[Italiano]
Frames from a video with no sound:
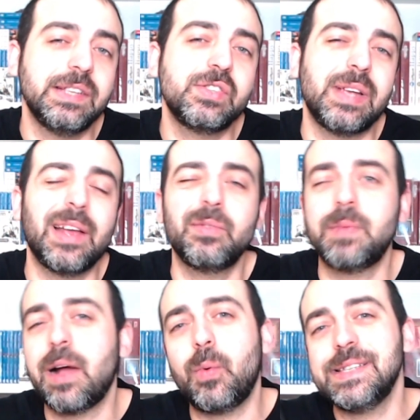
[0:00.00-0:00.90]
a,
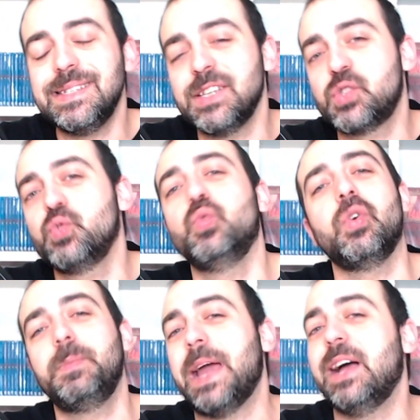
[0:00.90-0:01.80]
a quasi
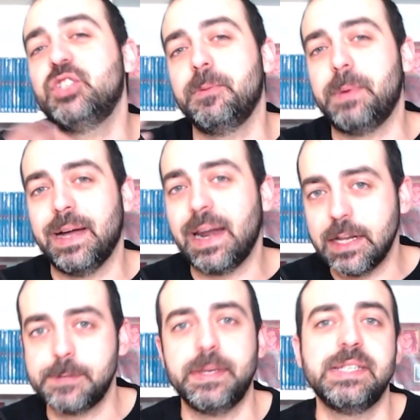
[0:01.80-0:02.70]
nessuno piace pagare le
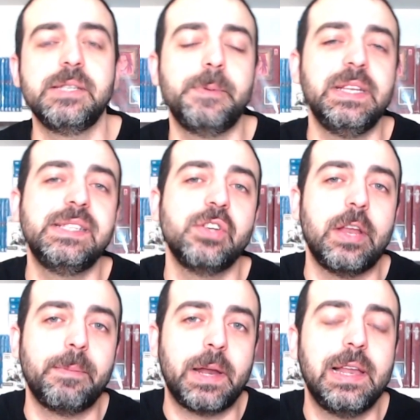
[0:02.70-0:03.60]
spese di
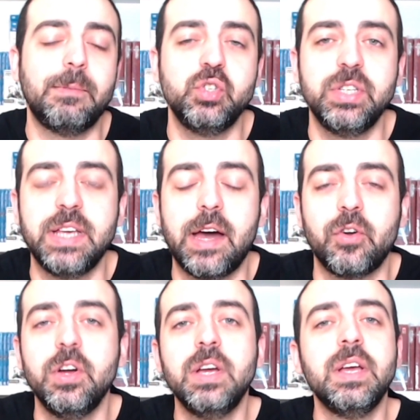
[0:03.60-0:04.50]
spedizione parliamoci
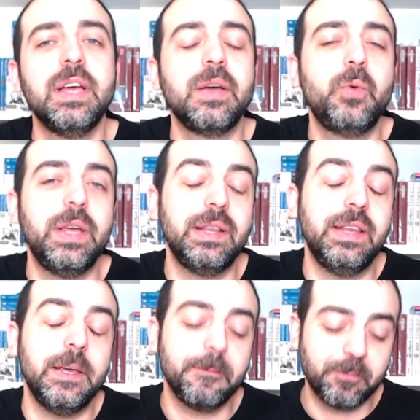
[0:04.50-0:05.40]
chiaro
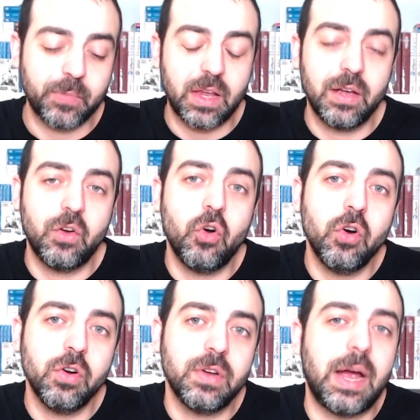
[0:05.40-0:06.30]
quindi
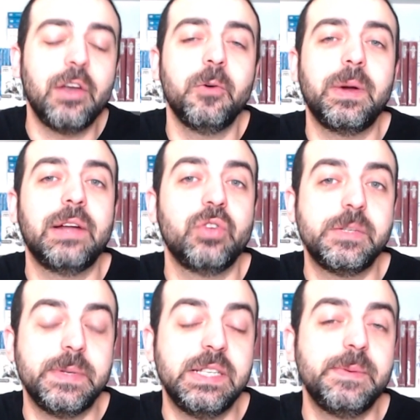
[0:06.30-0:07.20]
o hanno pagato le
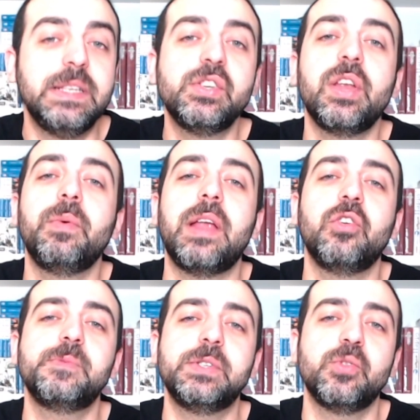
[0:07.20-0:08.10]
spese di spedizione e quindi
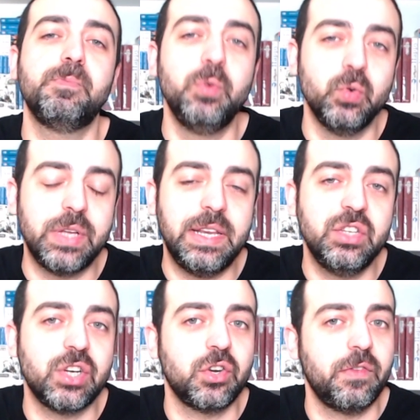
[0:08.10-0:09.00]
hanno speso più dei
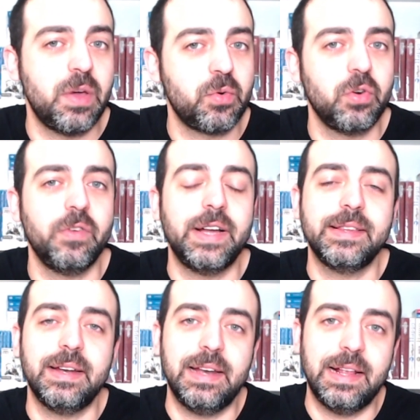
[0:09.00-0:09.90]

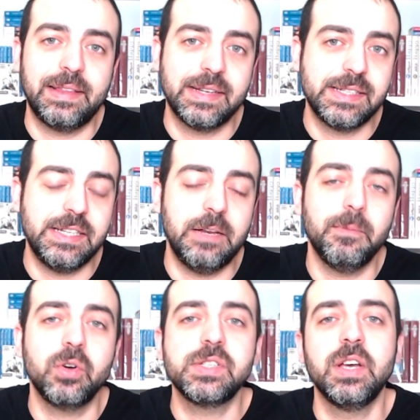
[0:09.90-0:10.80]
19,90€ delle altre
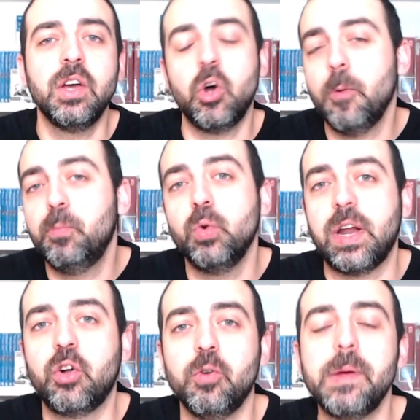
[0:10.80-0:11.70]
Steelbox,
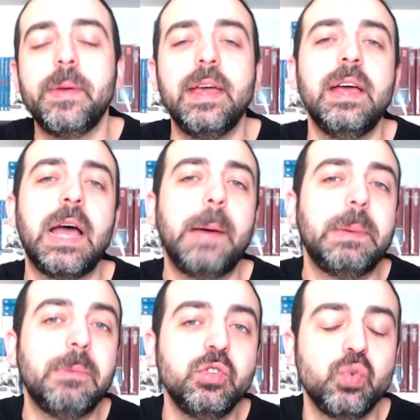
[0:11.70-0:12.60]
oppure come me
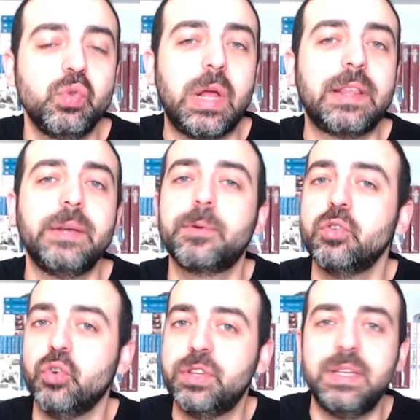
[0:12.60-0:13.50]
abbiamo aggiunto altri
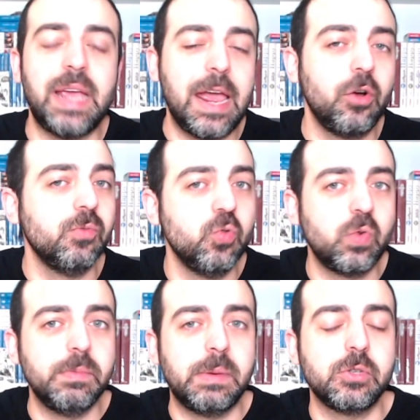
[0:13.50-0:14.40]
prodotti e
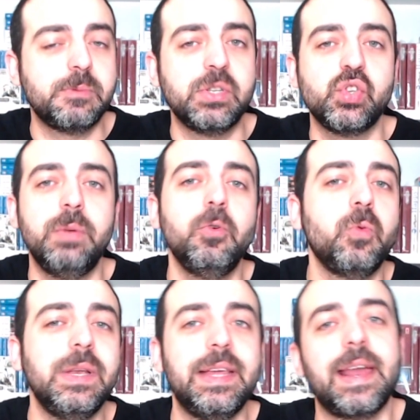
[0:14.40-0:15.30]
comunque abbiamo speso di più,
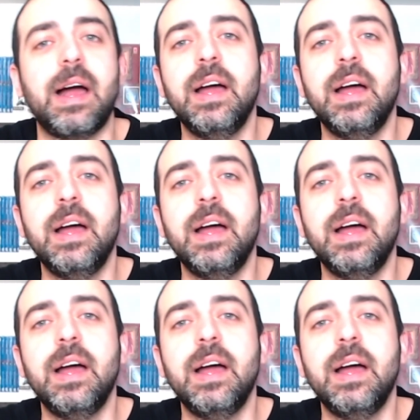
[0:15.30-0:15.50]
quindi era